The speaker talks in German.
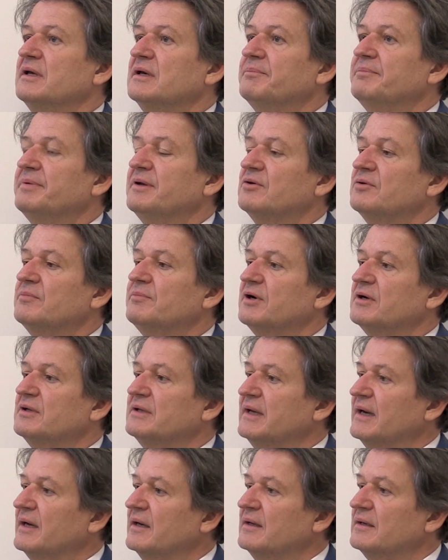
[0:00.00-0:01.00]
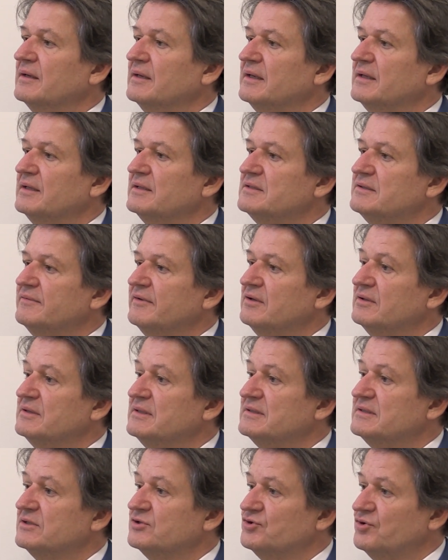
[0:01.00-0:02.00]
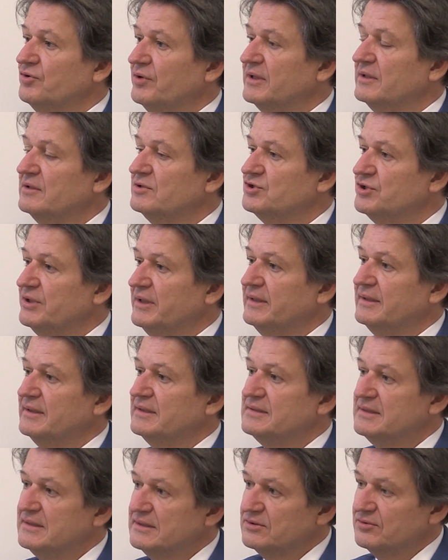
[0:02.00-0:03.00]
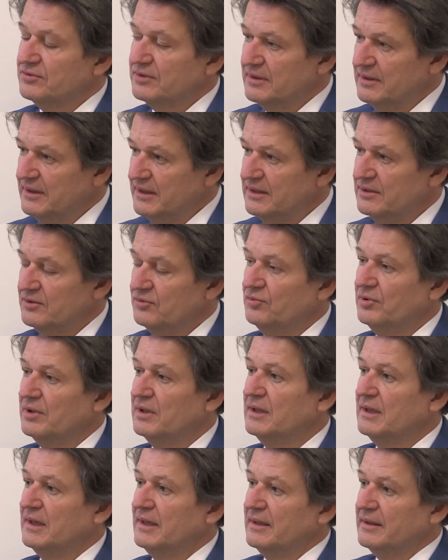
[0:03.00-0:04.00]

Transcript: Irpin und Borodjanka gehst, wenn du die zerstörten Städte siehst und nicht nur